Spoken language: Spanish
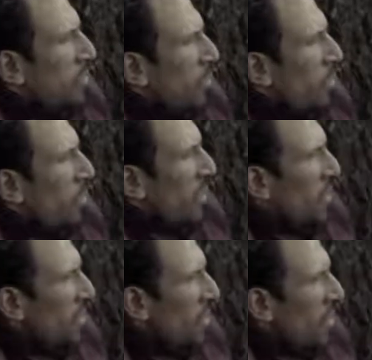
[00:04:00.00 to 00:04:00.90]
buscando el
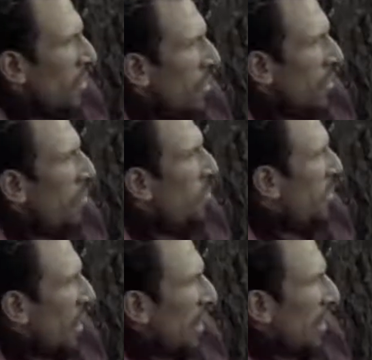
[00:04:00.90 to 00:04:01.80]
baño. Está bien
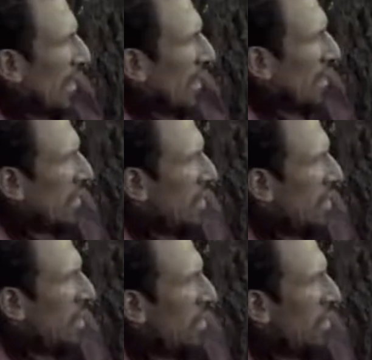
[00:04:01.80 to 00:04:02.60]
pinche en la casa.